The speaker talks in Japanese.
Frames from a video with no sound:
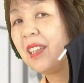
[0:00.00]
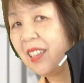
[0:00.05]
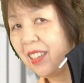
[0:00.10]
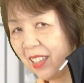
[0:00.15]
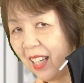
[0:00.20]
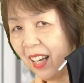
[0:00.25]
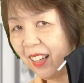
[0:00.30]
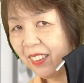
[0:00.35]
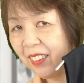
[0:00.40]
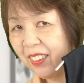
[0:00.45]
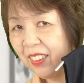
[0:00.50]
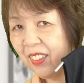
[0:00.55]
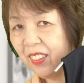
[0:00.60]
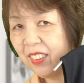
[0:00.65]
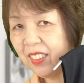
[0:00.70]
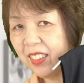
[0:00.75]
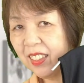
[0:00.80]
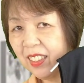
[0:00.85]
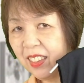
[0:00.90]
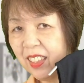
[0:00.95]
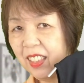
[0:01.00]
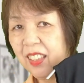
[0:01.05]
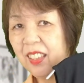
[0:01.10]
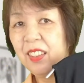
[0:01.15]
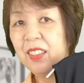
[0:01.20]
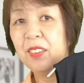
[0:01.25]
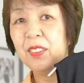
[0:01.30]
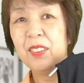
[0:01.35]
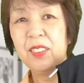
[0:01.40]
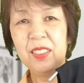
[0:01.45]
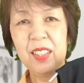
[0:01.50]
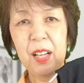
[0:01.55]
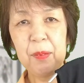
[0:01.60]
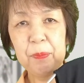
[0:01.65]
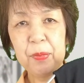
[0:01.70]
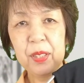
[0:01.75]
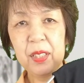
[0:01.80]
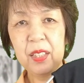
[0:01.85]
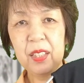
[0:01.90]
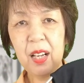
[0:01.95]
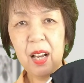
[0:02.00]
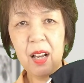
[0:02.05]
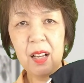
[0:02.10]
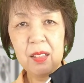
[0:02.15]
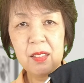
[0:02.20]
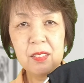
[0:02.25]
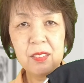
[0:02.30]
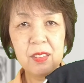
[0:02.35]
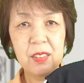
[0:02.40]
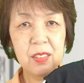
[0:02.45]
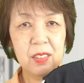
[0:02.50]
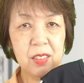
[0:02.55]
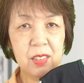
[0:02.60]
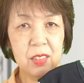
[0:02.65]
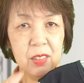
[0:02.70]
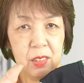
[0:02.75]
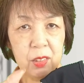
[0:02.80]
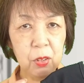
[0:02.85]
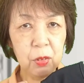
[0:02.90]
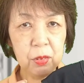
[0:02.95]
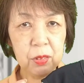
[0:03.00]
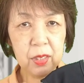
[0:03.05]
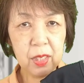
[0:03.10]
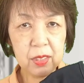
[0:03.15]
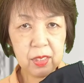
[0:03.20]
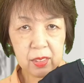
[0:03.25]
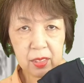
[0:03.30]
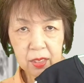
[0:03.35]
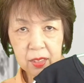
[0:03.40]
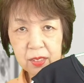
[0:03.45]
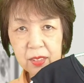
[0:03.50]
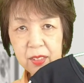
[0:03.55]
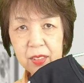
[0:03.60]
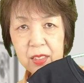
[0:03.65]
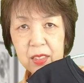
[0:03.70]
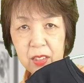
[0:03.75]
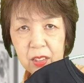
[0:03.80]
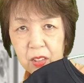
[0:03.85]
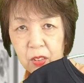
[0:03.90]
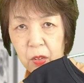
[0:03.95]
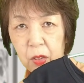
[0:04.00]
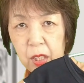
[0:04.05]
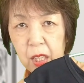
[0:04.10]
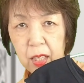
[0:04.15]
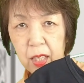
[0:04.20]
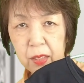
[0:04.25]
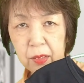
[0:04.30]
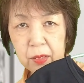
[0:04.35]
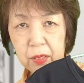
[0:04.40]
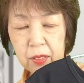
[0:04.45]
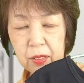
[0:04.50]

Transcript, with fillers: 着用し、ふなぴーが突っ込んだり、突っこなか、